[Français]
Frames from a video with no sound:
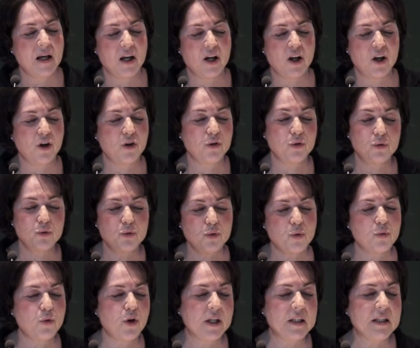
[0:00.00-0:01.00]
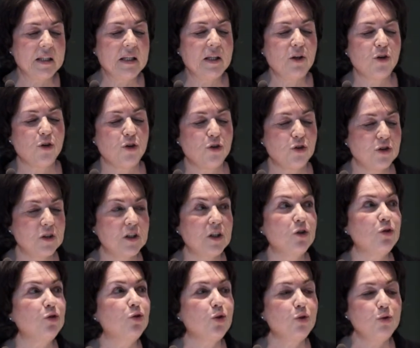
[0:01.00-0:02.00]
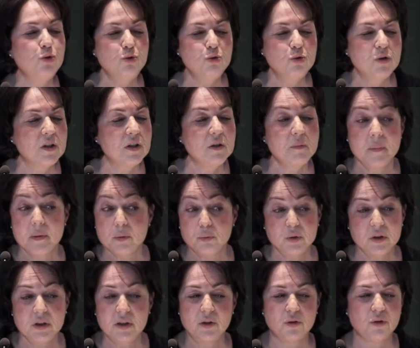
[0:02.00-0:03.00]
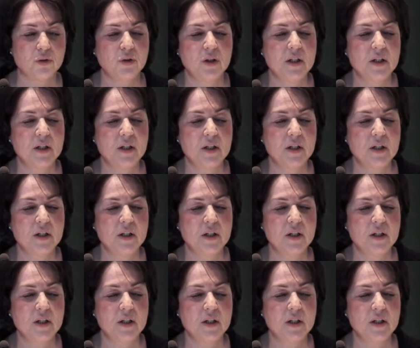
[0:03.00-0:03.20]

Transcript: Euh, vous voyez, Tinto nous dit, mais oui,